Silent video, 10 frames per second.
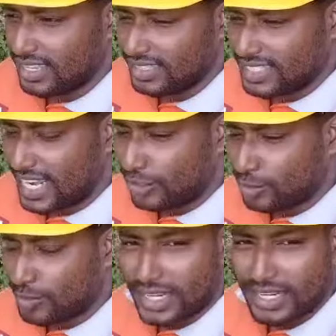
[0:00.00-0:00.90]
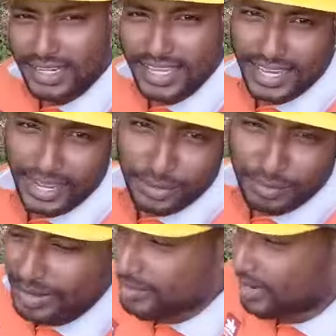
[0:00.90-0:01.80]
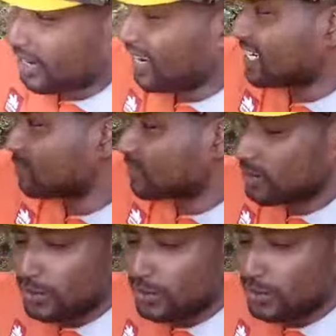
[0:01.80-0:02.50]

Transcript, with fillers: জানে তো পানিই নাই আর এখন পামবাগানে আশেপাশে